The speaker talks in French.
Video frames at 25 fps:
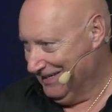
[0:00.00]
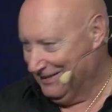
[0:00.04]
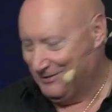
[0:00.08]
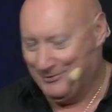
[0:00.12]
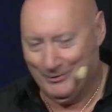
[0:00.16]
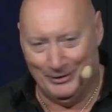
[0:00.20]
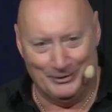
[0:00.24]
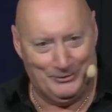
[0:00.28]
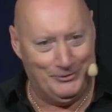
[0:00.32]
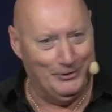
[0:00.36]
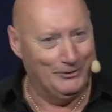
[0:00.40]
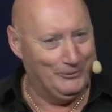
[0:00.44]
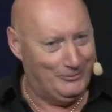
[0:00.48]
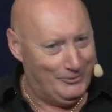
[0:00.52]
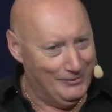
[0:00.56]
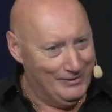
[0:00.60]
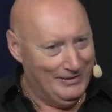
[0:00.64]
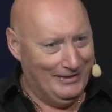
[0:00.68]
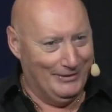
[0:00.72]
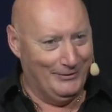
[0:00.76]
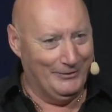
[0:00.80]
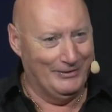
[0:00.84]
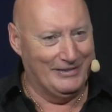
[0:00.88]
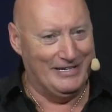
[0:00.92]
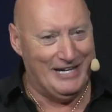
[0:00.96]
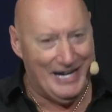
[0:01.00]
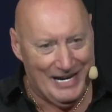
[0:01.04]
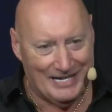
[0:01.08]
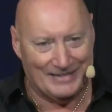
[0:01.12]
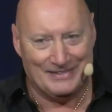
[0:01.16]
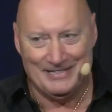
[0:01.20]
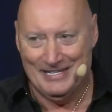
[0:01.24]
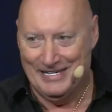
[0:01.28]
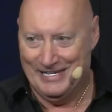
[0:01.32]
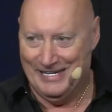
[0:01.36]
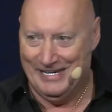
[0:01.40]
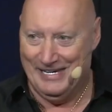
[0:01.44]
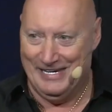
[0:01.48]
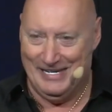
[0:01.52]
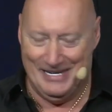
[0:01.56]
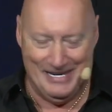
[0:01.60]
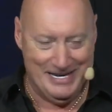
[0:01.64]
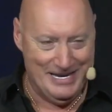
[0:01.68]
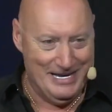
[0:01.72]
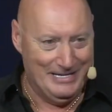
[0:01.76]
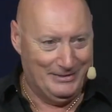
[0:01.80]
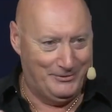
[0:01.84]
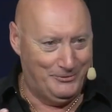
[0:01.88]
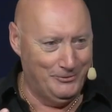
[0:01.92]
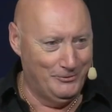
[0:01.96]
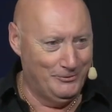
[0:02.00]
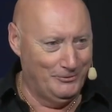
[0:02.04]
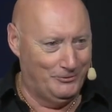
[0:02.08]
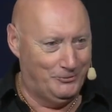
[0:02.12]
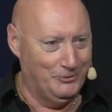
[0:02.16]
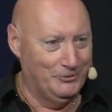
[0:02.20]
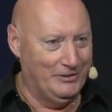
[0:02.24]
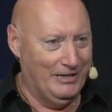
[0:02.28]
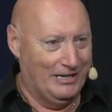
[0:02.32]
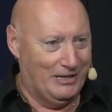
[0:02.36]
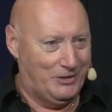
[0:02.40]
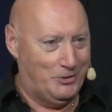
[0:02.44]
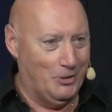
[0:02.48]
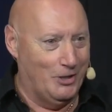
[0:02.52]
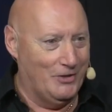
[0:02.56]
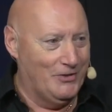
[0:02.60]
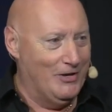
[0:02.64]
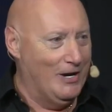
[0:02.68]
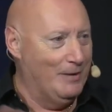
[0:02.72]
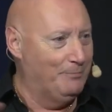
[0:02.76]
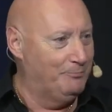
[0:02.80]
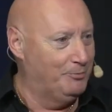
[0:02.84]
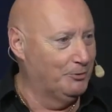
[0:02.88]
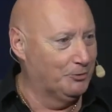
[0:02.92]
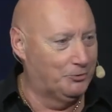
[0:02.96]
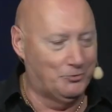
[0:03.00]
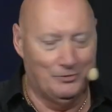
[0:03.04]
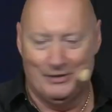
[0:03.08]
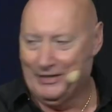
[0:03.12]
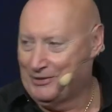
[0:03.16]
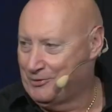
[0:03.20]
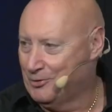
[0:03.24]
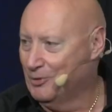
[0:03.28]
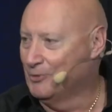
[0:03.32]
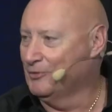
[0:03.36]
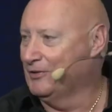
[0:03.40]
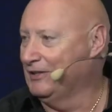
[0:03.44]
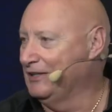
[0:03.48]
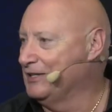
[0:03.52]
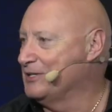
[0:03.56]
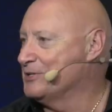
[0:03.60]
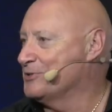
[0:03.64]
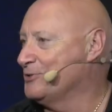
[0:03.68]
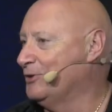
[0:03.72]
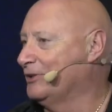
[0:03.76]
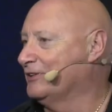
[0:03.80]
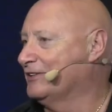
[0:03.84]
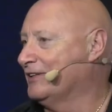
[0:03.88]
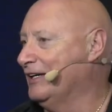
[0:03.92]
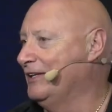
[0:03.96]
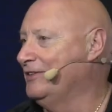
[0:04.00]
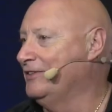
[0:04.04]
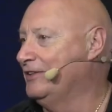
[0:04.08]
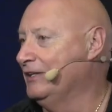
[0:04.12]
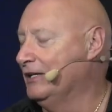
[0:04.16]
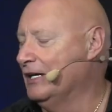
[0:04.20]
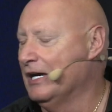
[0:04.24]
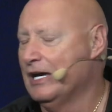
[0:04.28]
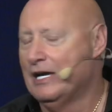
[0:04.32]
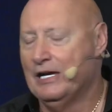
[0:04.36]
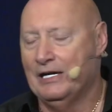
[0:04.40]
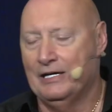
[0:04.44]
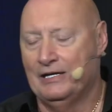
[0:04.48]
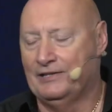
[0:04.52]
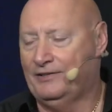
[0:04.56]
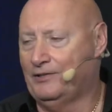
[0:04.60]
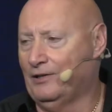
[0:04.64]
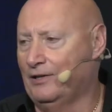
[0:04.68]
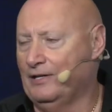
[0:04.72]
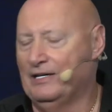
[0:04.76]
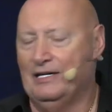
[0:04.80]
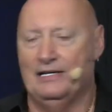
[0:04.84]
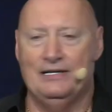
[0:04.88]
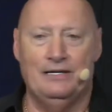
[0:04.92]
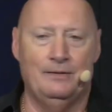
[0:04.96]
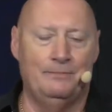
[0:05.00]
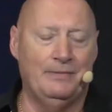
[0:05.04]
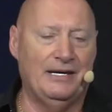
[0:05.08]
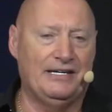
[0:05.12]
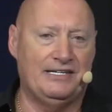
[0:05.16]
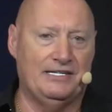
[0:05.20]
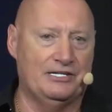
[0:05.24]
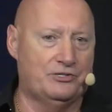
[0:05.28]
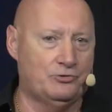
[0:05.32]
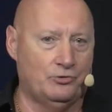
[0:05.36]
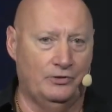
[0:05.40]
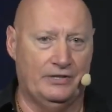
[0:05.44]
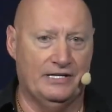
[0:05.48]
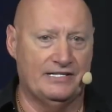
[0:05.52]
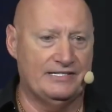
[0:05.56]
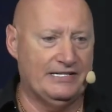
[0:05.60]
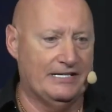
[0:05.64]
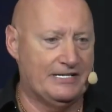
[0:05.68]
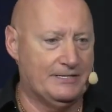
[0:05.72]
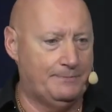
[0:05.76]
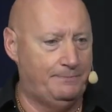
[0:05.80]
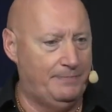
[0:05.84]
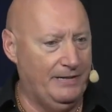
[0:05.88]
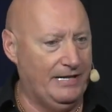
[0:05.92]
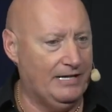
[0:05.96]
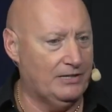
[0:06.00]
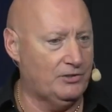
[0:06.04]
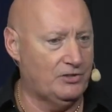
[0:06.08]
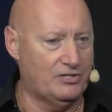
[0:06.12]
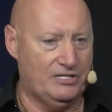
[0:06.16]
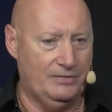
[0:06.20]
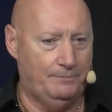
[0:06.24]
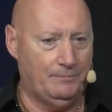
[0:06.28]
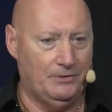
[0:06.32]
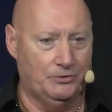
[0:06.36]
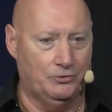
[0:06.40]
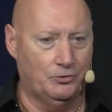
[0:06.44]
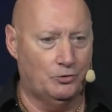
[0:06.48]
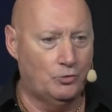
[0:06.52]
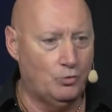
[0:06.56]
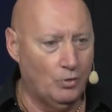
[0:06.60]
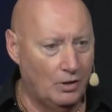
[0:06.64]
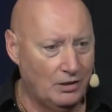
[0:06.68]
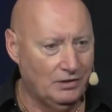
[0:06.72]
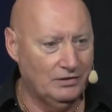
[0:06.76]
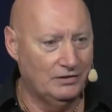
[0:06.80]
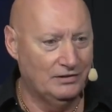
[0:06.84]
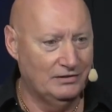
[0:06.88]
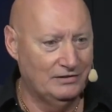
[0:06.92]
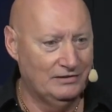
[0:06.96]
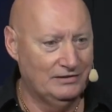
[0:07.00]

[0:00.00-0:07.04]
Tu vois, tu, les regardes et, tu, décodes un peu tous les conneries qu'ils sont en train de dire. les, mecs, ils sont des experts, je ne sais pas de quoi.